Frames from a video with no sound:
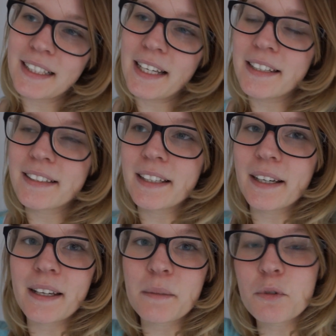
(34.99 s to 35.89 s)
Die Kleine ist ja
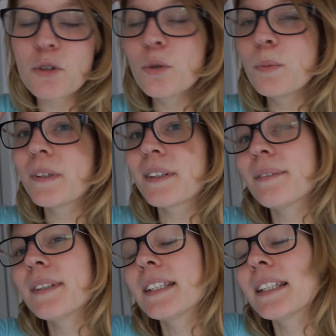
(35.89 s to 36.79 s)
gerade im Schub, das
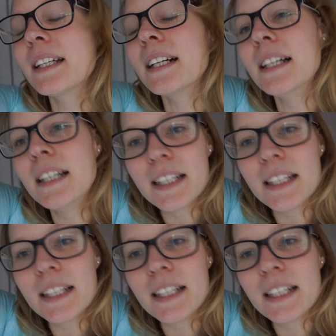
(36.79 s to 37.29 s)
wisst ihr ja.